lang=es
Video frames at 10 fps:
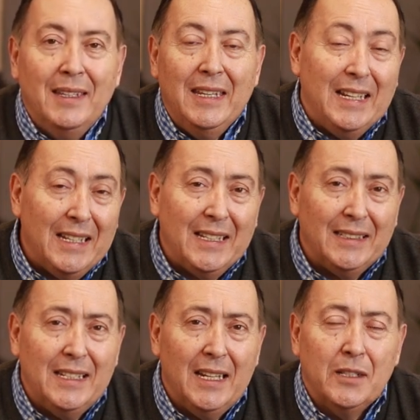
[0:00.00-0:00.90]
Y en ese
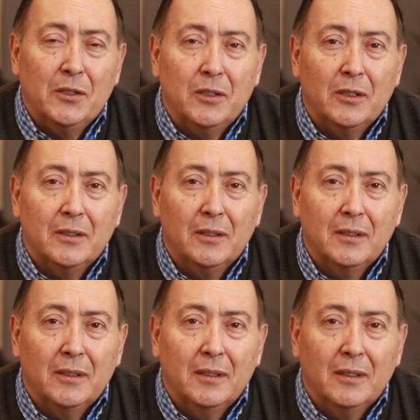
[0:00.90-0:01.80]
silencio,
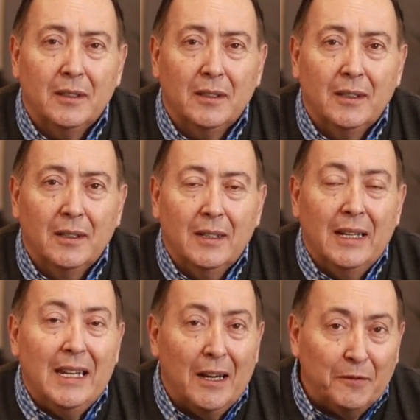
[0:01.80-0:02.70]

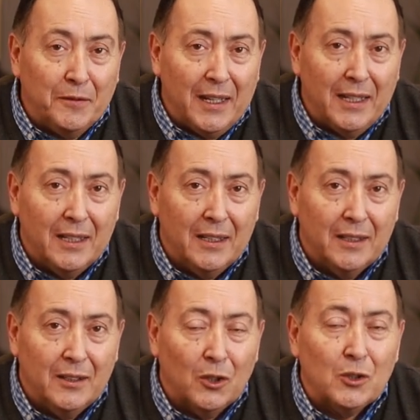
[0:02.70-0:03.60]
la fe
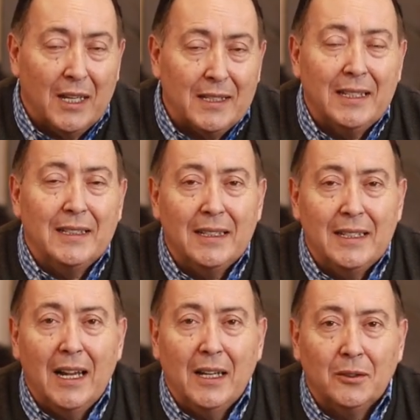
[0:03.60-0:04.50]
nos hace
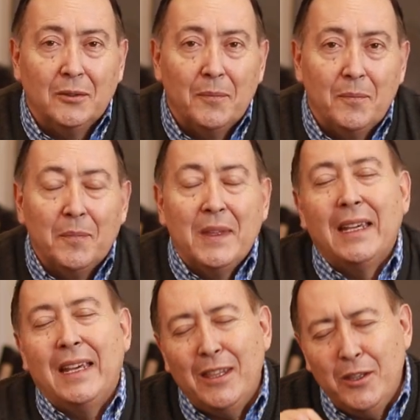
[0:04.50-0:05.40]
entender algo,
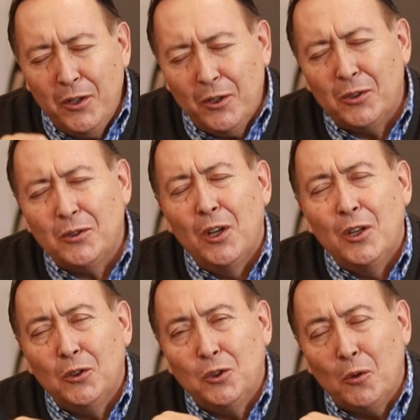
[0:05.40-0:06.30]
que Dios
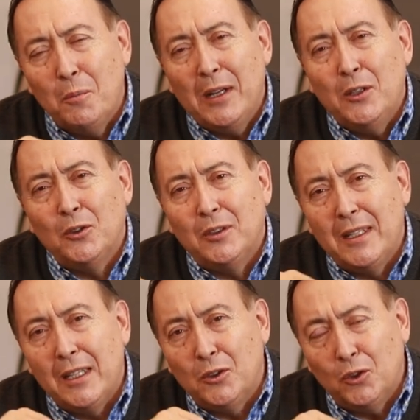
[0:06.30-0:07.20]
toma nota
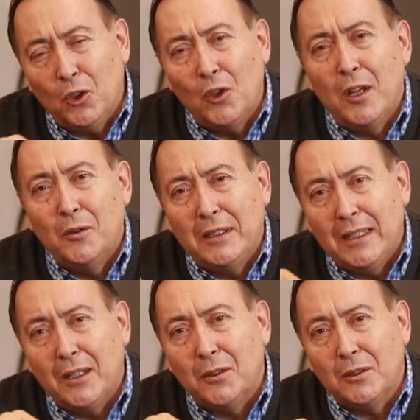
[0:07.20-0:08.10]
de todas
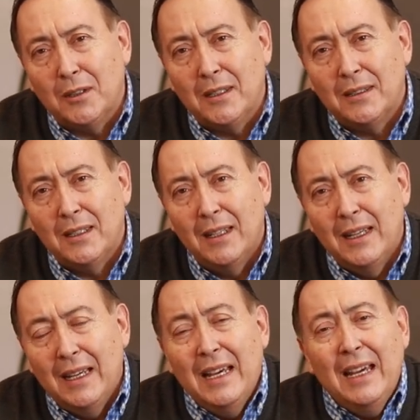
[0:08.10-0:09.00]
nuestras cosas.
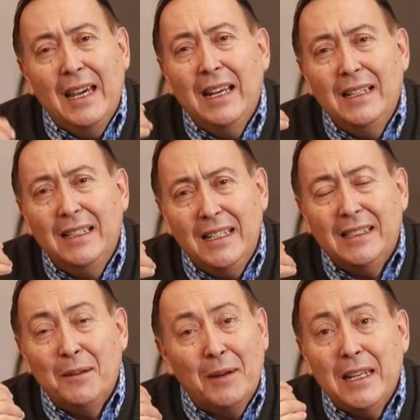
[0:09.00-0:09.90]
Él
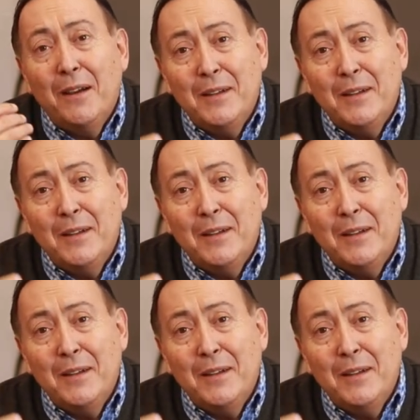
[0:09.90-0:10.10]
dice varias